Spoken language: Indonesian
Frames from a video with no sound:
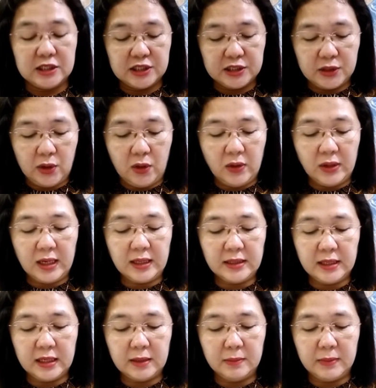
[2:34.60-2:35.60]

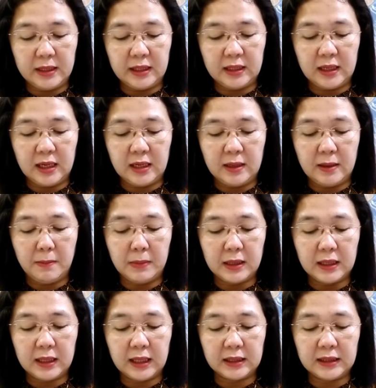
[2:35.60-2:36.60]
Seorang dari mereka
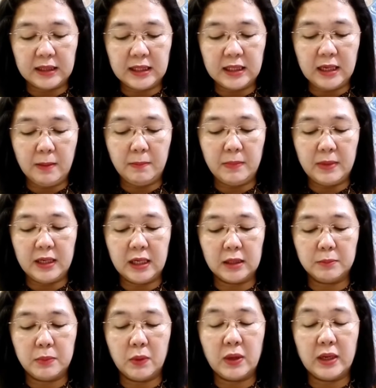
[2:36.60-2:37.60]
ketika
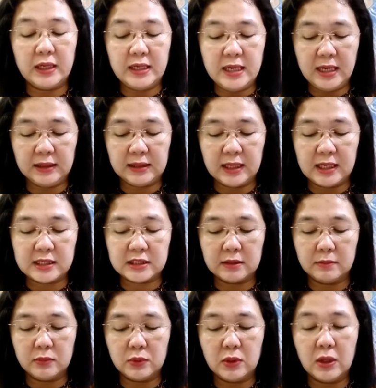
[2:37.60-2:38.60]
melihat bahwa ia telah
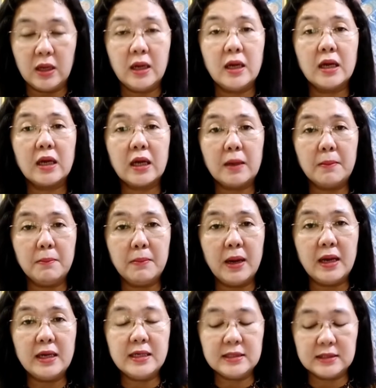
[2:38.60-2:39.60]
sembuh,
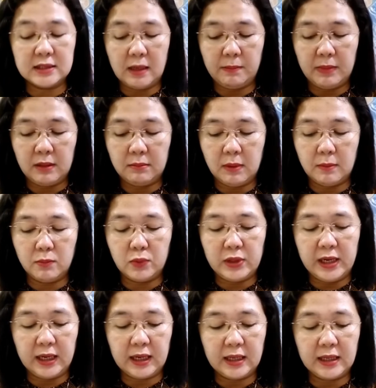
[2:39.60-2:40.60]
kembali sambil
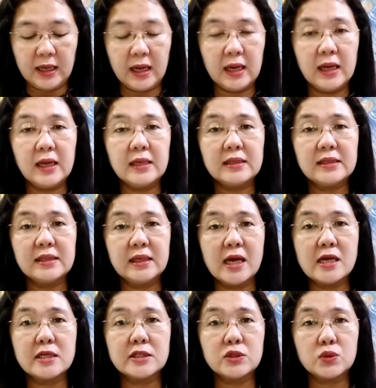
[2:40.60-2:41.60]
memuliakan Allah
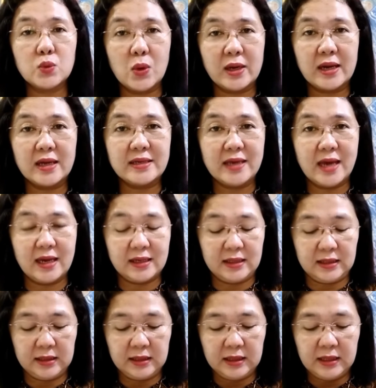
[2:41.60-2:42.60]
dengan suara
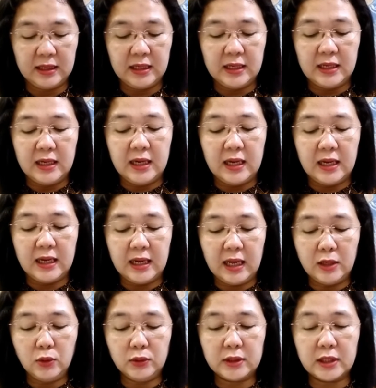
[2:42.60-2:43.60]
nyaring.
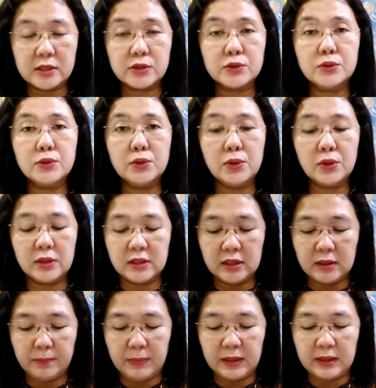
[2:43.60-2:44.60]
Lalu tersungkur
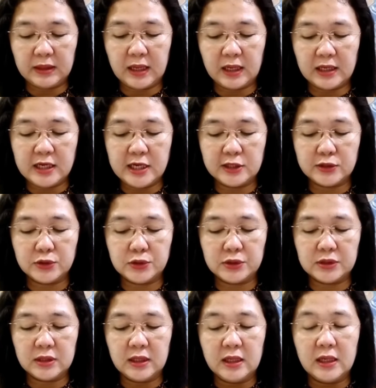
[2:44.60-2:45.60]
di depan kaki
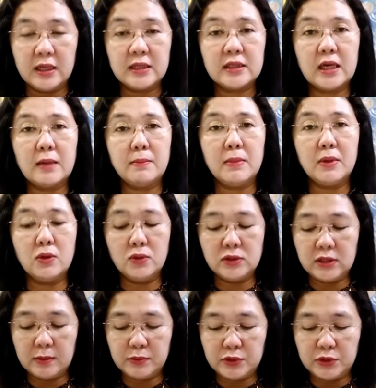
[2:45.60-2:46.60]
Yesus dan
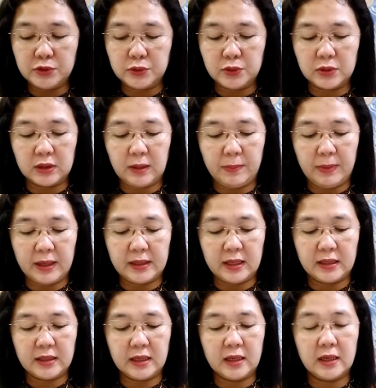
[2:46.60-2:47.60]
mengucap syukur
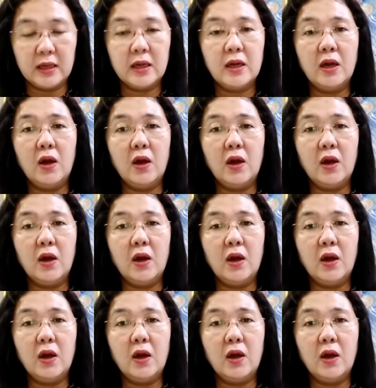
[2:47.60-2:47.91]
kepadanya.